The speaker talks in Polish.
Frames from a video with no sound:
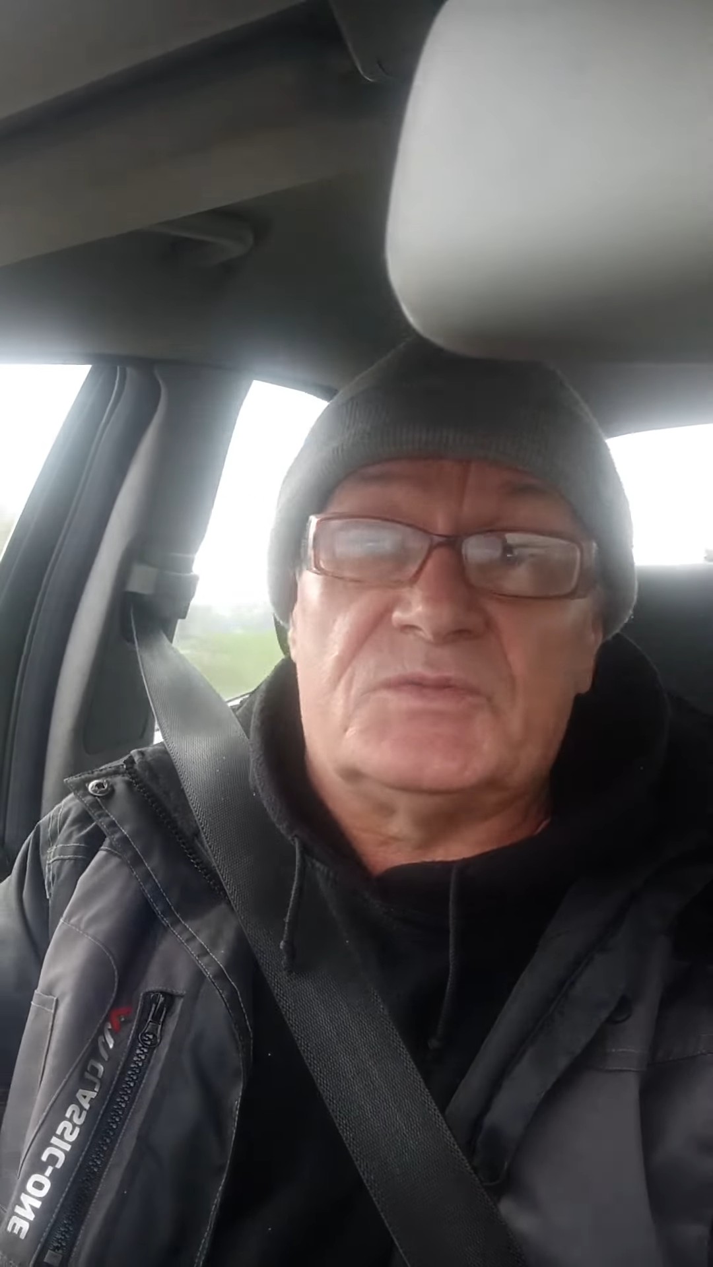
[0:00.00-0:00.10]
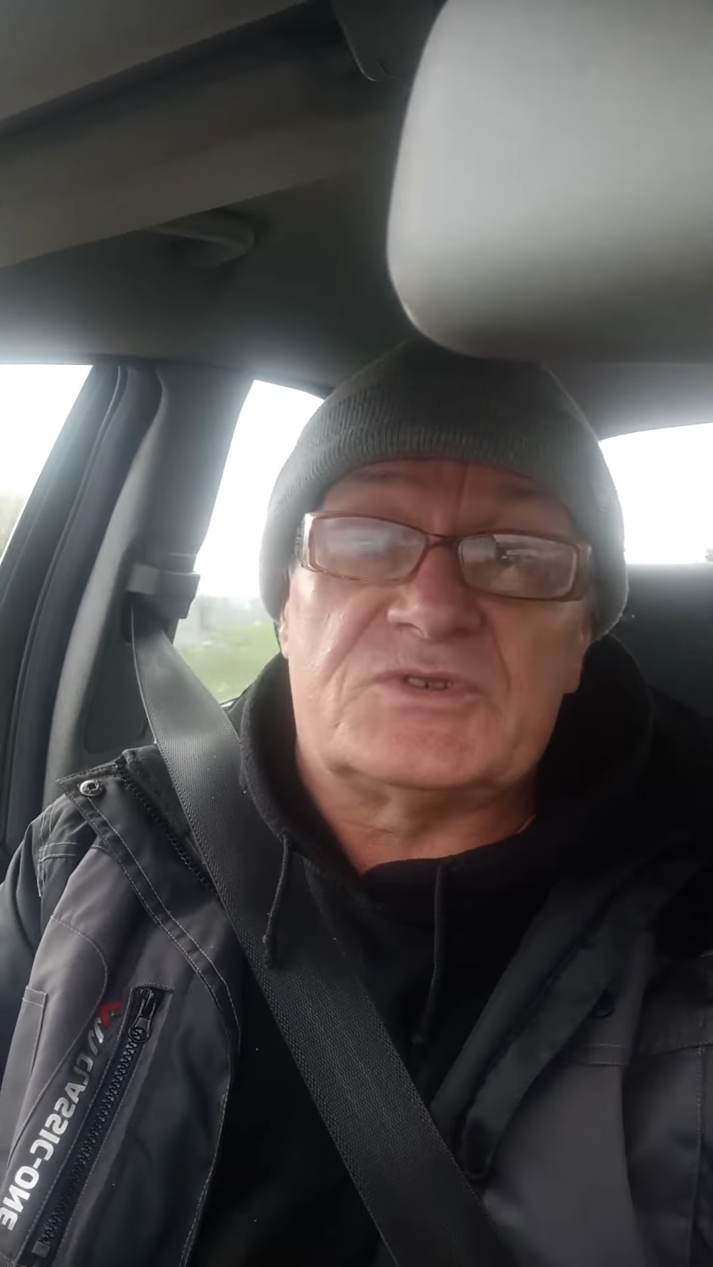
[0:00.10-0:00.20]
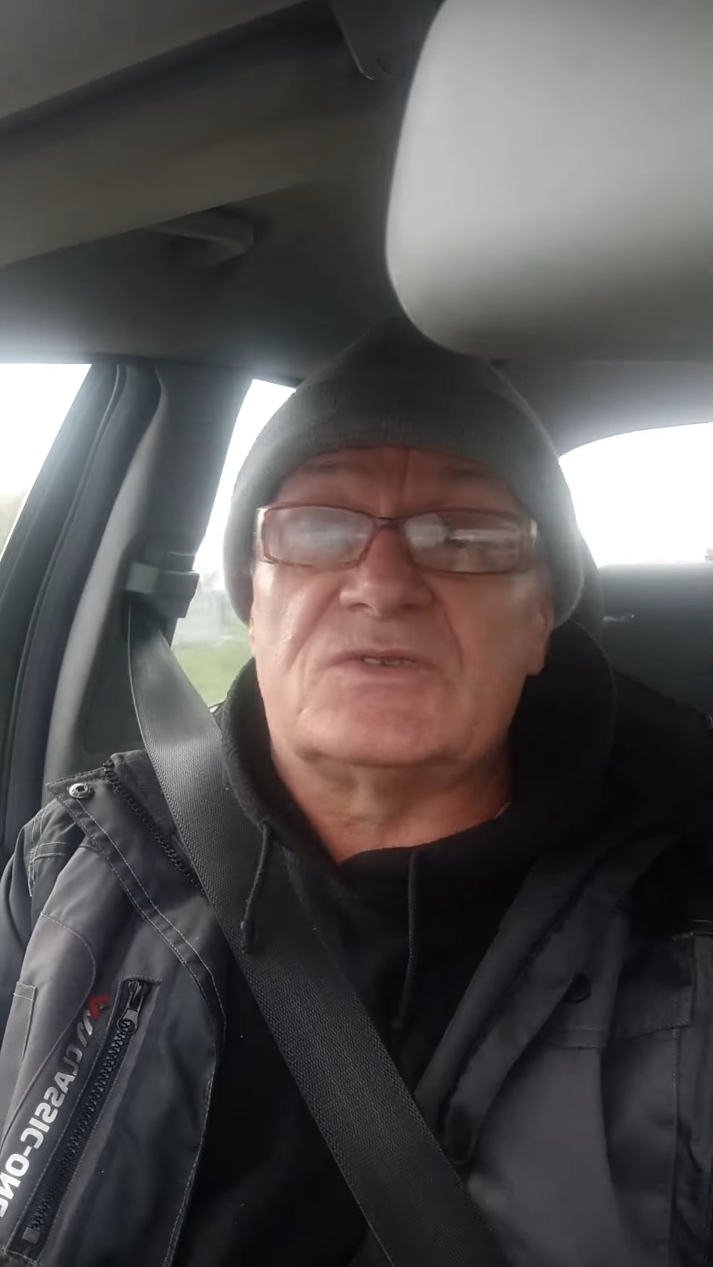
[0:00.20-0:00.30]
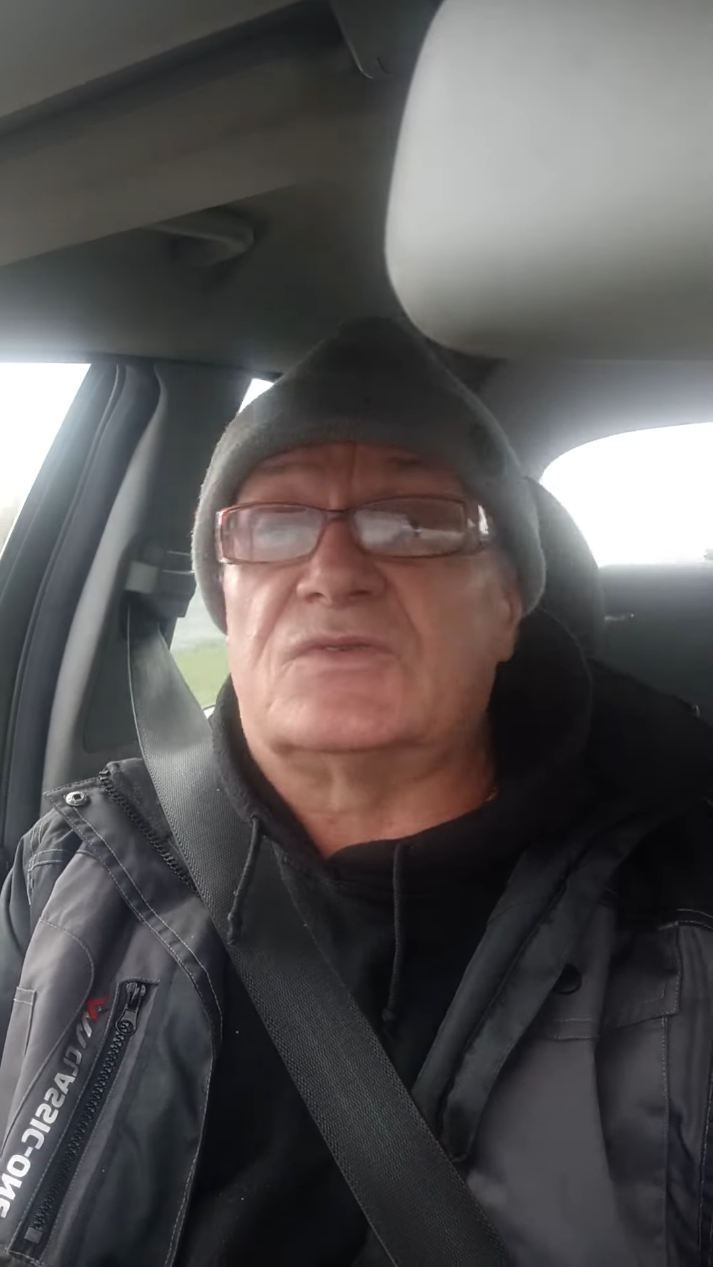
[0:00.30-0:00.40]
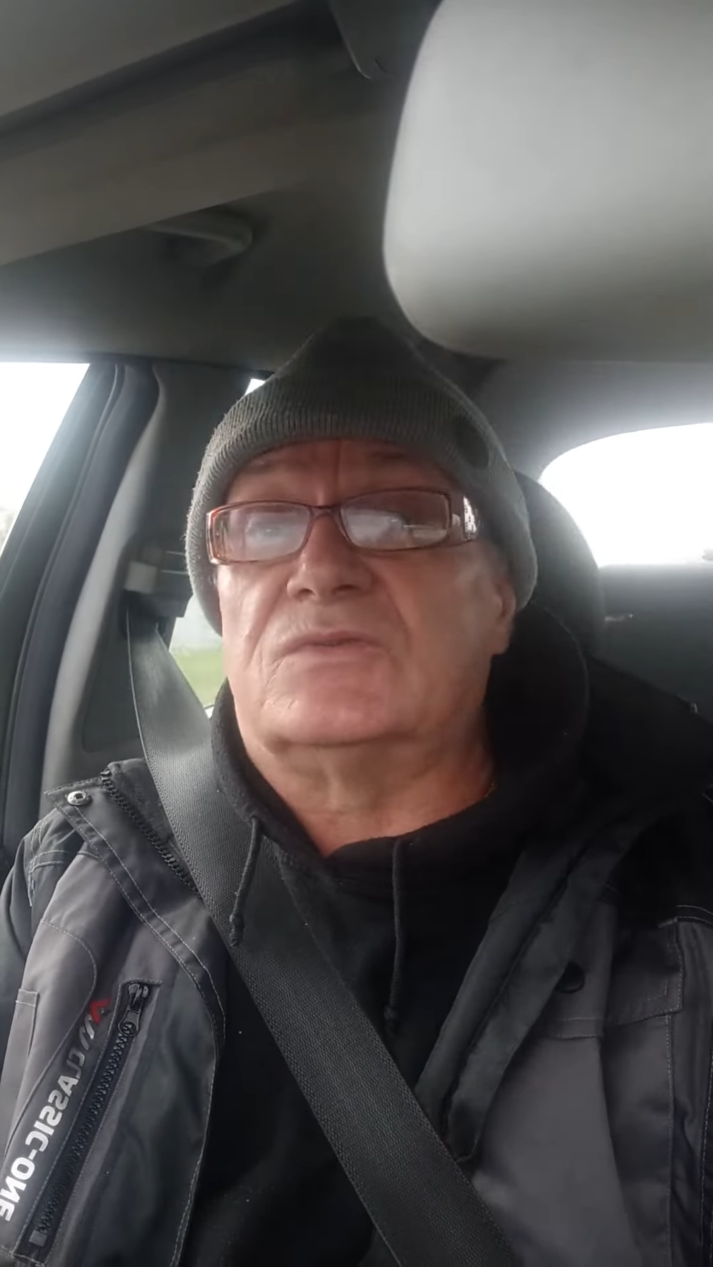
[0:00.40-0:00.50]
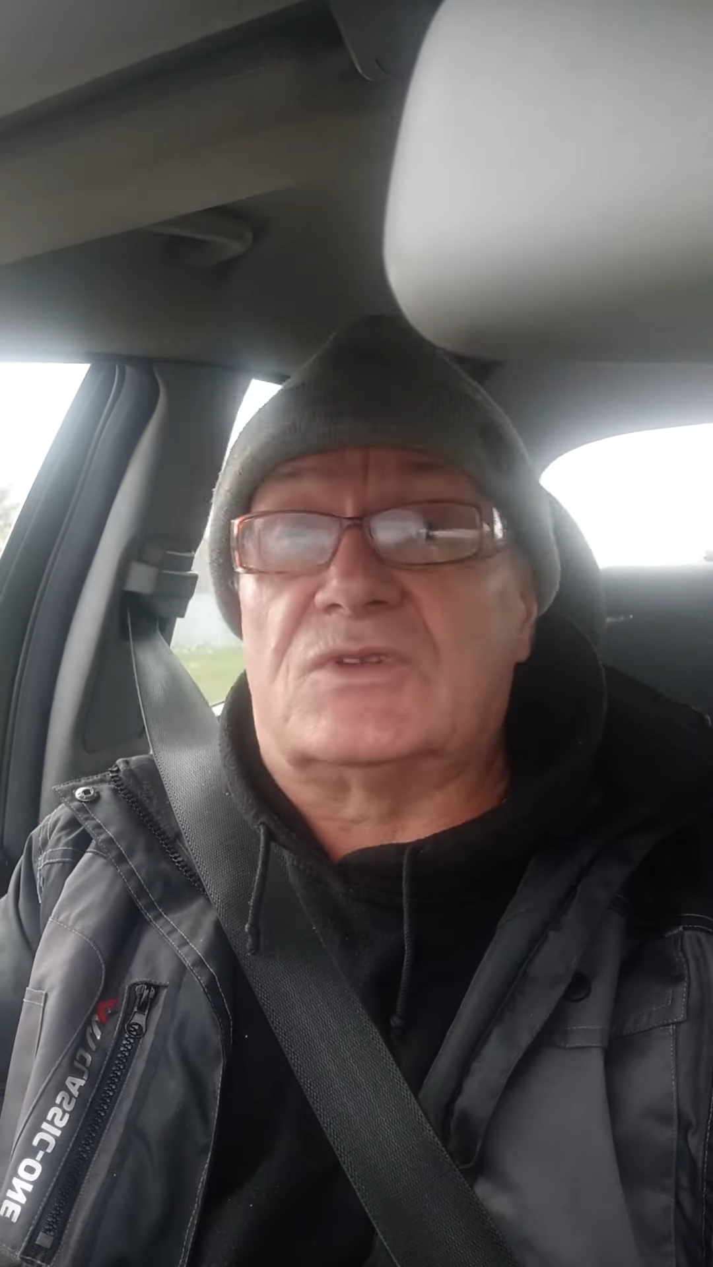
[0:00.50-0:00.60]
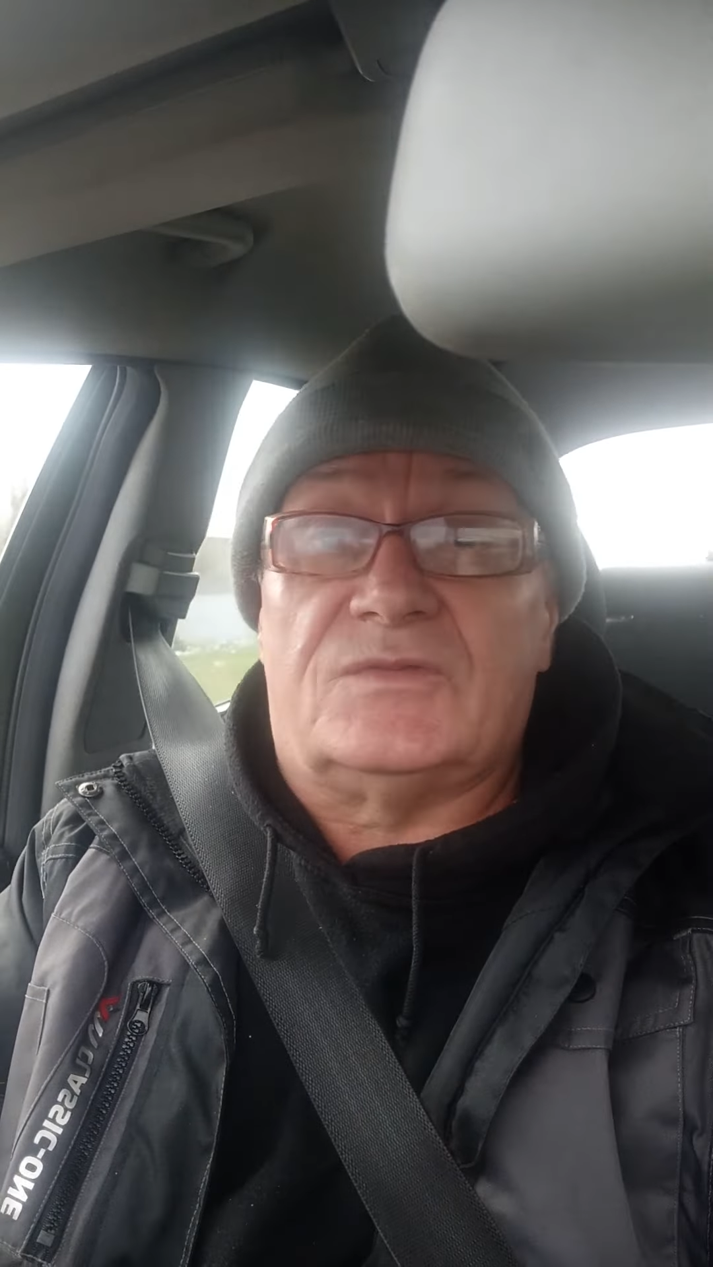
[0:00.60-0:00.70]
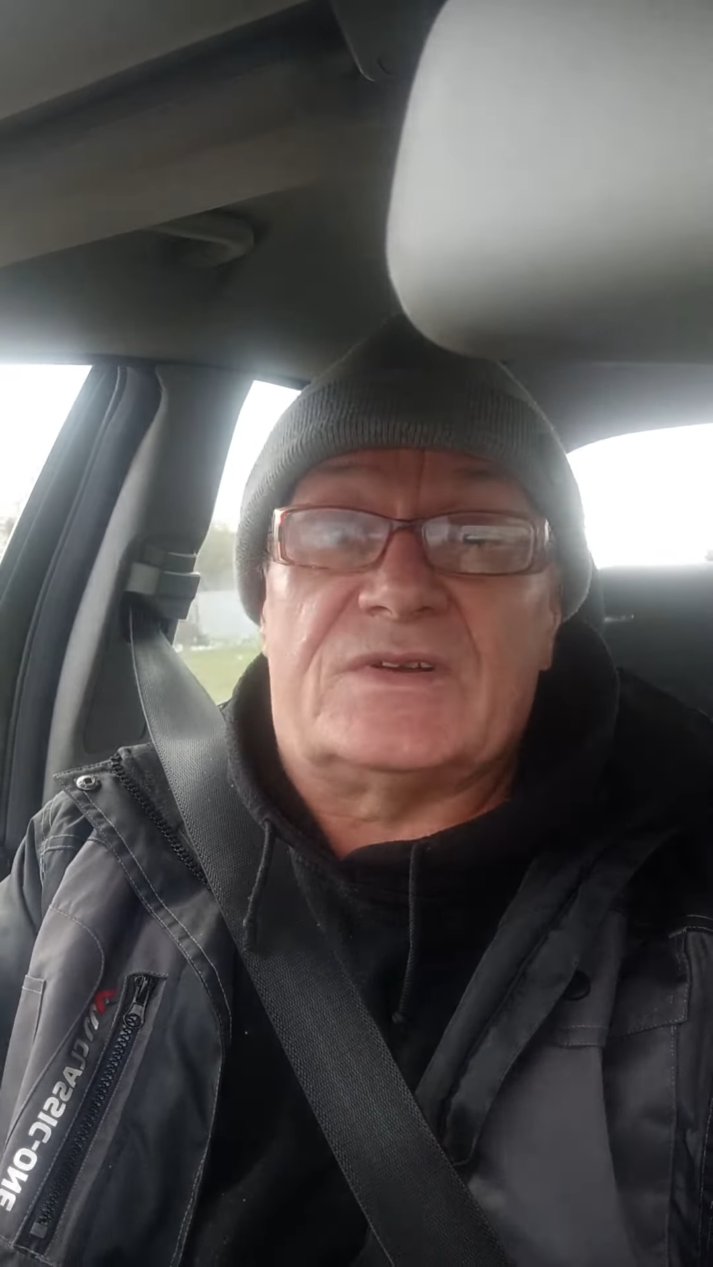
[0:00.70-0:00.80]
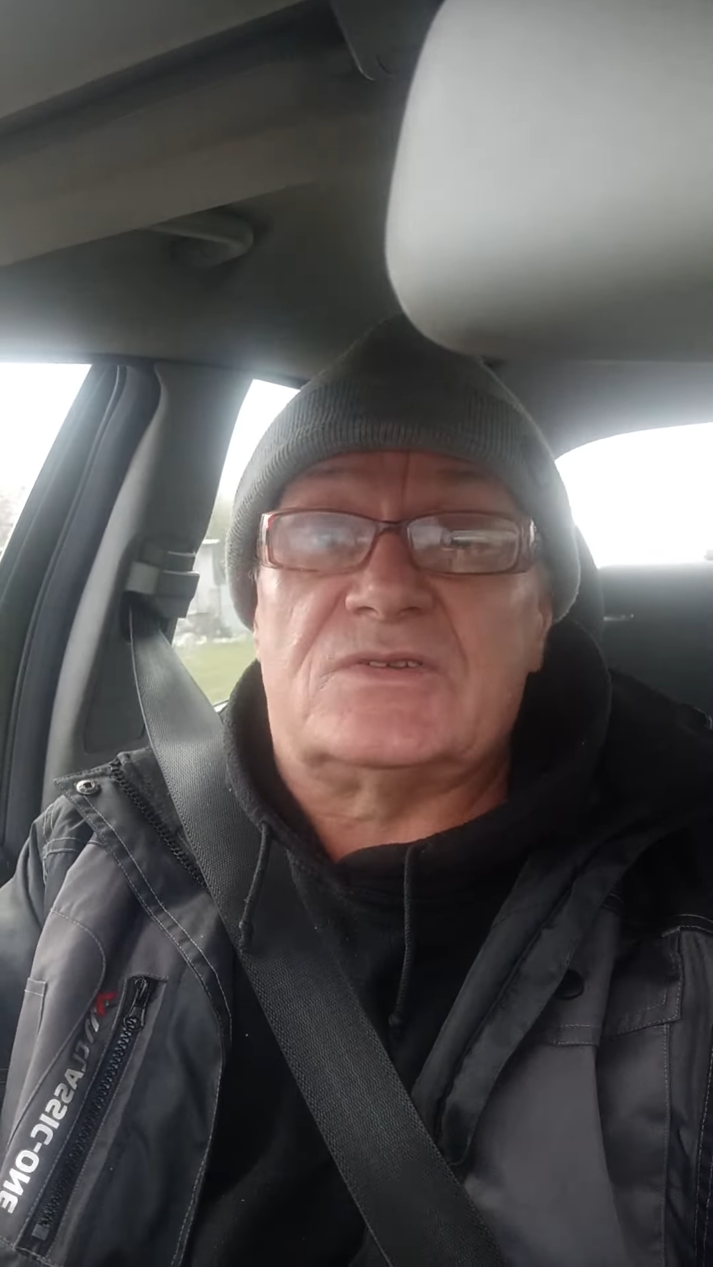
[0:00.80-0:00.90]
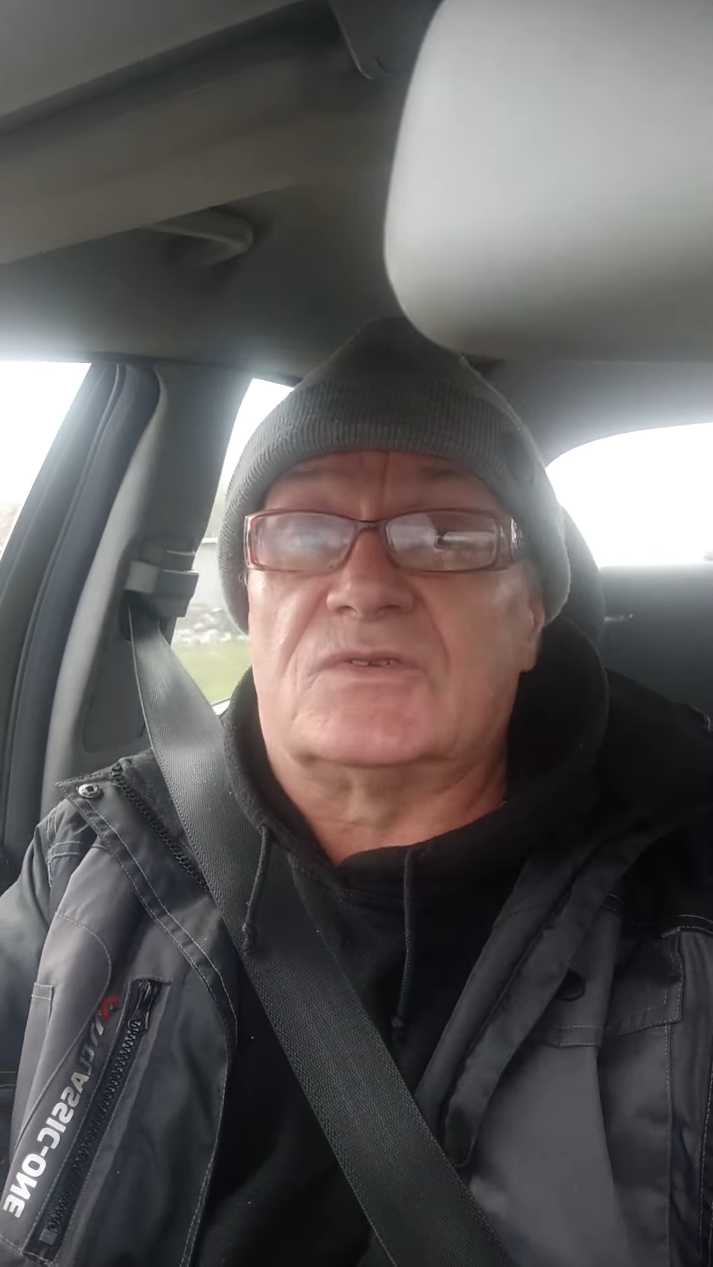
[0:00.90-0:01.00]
przedyskutować,